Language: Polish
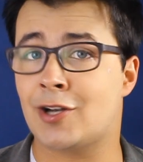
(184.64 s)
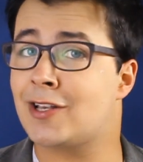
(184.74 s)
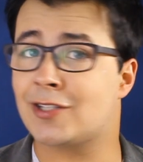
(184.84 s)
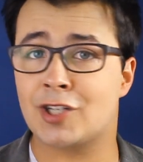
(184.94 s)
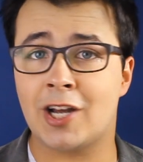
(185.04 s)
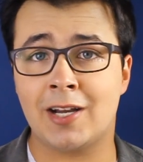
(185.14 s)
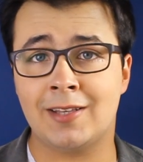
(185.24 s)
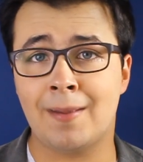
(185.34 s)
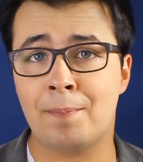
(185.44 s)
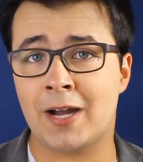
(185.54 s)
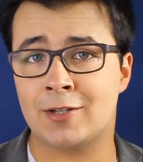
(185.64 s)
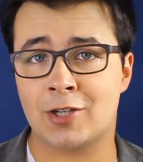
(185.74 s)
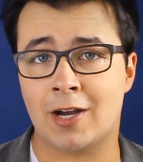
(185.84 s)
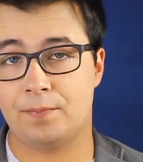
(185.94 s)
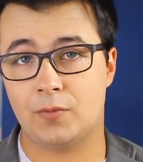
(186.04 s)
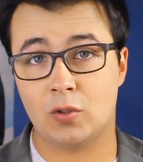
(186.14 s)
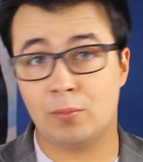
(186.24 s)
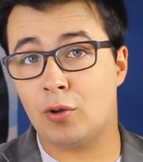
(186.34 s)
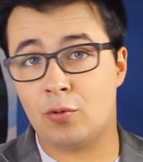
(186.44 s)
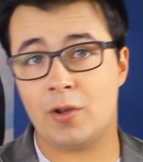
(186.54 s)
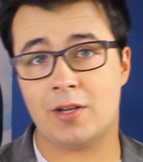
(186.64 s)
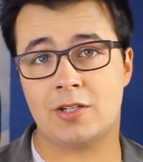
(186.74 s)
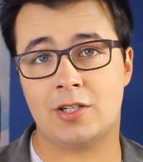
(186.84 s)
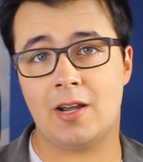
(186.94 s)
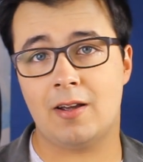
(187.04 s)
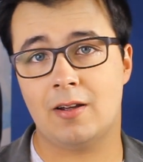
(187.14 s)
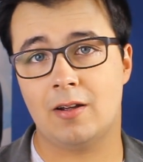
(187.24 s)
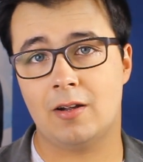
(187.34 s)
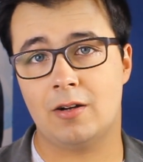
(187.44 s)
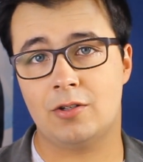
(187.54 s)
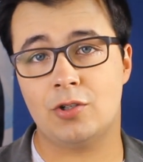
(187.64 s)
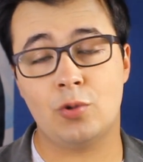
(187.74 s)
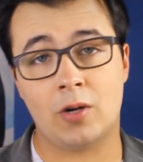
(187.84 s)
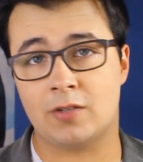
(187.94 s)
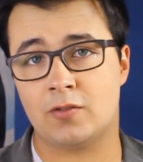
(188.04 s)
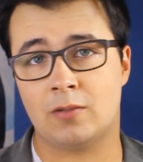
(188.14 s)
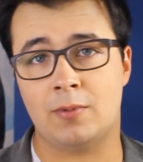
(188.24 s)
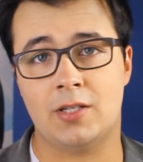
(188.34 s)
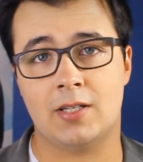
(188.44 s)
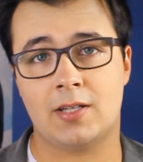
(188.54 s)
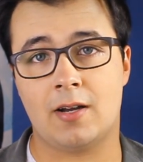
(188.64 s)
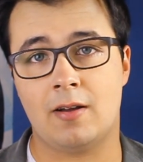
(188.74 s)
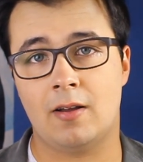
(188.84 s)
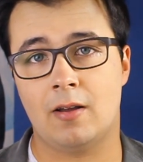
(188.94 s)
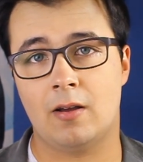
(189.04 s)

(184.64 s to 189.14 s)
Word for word: jeżeli jest szlachetna paczka, to blokujesz się, czy szukasz w sobie dziecka?